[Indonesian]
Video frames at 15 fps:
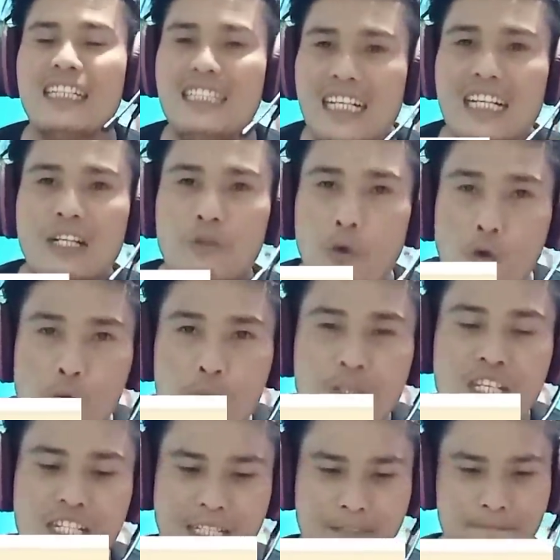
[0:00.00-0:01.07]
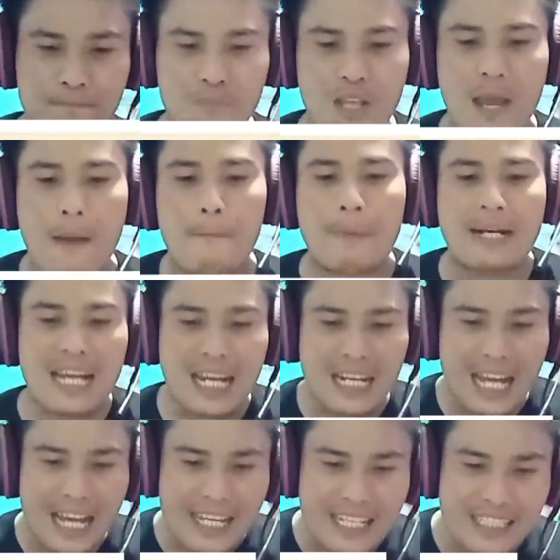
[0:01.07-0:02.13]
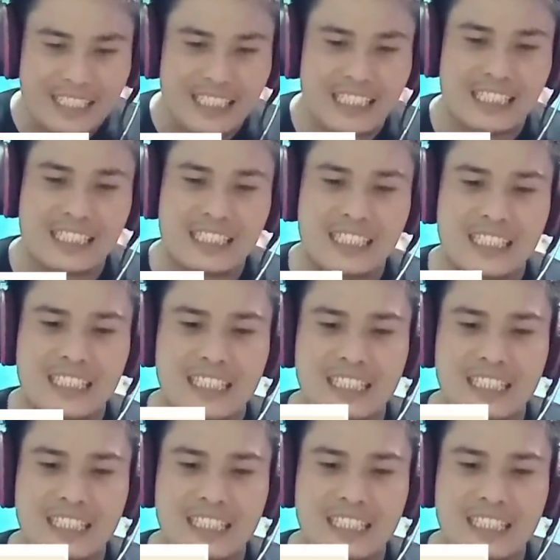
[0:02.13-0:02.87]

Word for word: Dia korupsikan. Padahal ayat ini